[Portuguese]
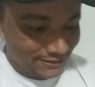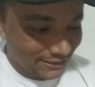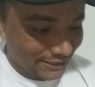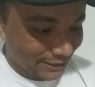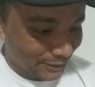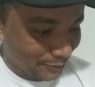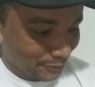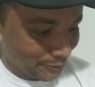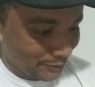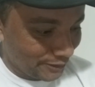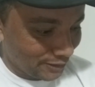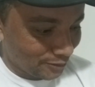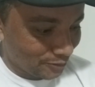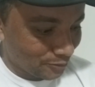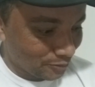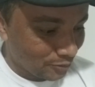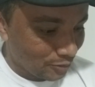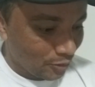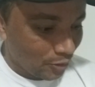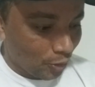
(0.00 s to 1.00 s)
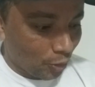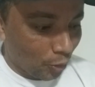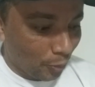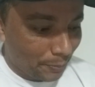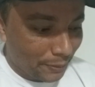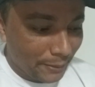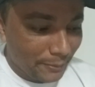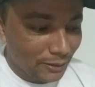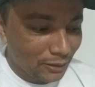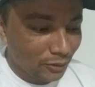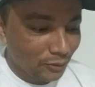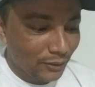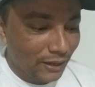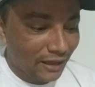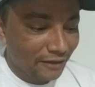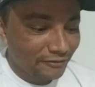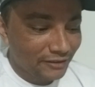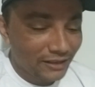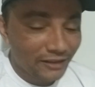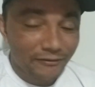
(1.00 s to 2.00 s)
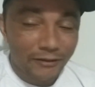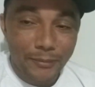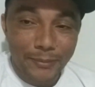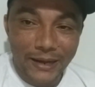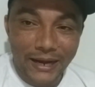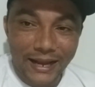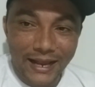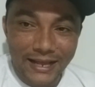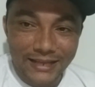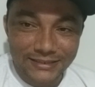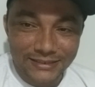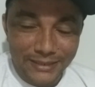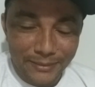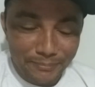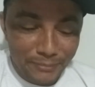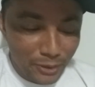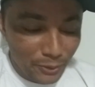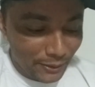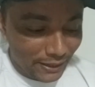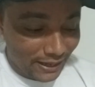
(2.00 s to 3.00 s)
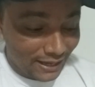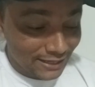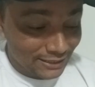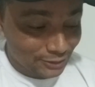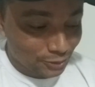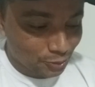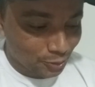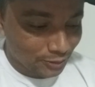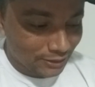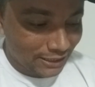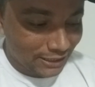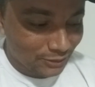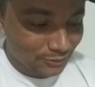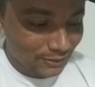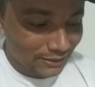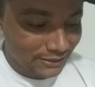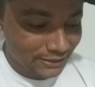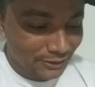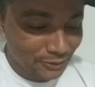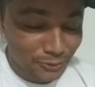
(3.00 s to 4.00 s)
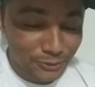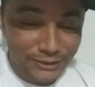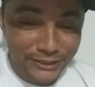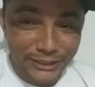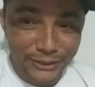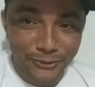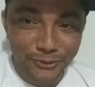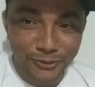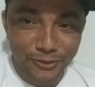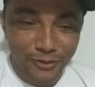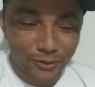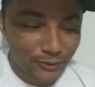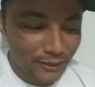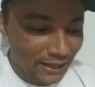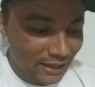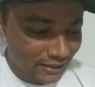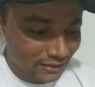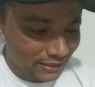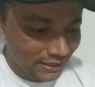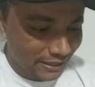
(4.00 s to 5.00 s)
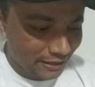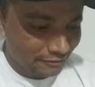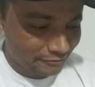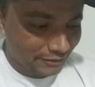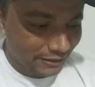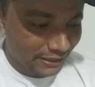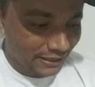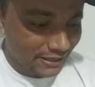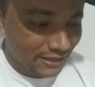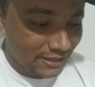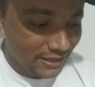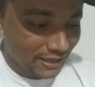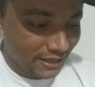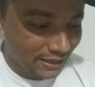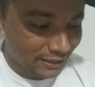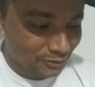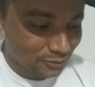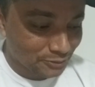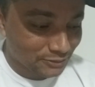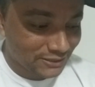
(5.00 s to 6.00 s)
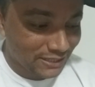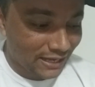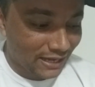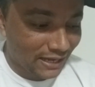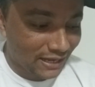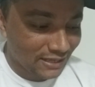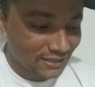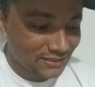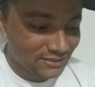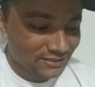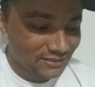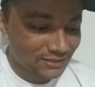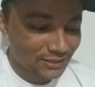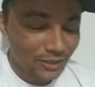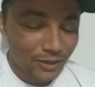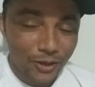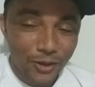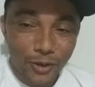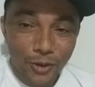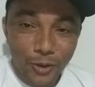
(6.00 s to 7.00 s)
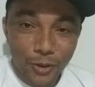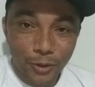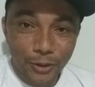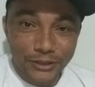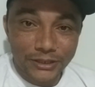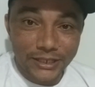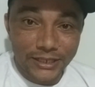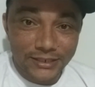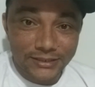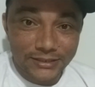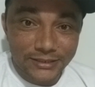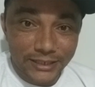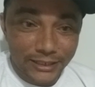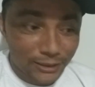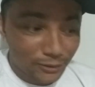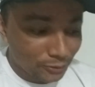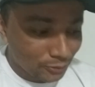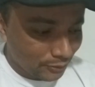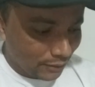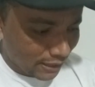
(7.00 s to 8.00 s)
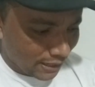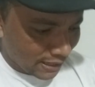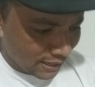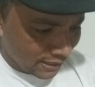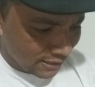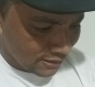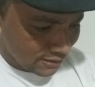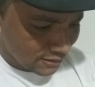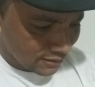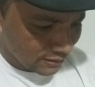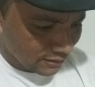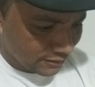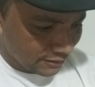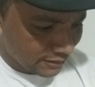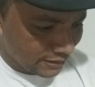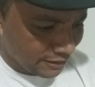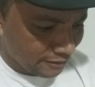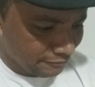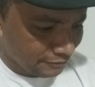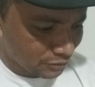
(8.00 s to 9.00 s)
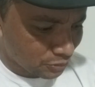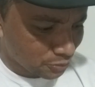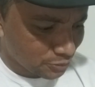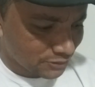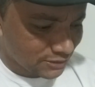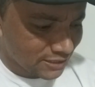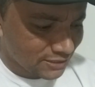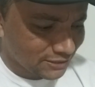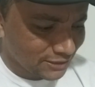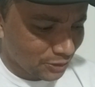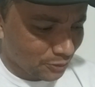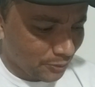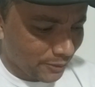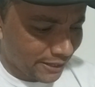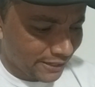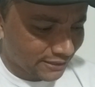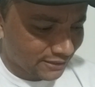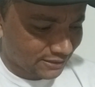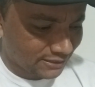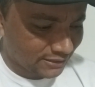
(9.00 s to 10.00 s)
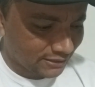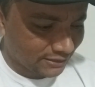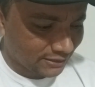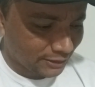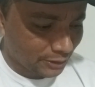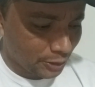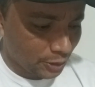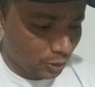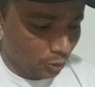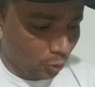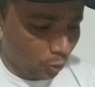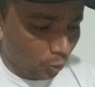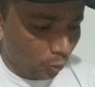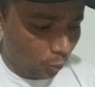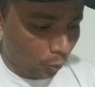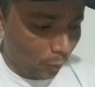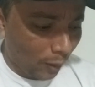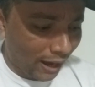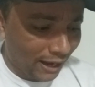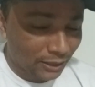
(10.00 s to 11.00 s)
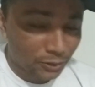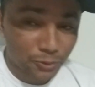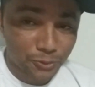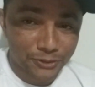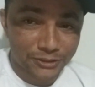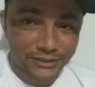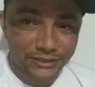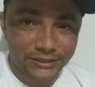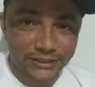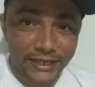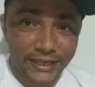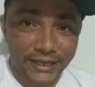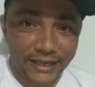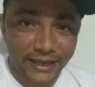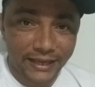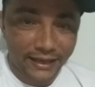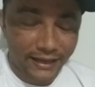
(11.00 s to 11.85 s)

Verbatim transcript: Tranquilo? O primeiro lugar vai levar para casa mil reais, estou lendo ali. O segundo lugar leva 500 reais. O terceiro lugar leva 250. O quarto 100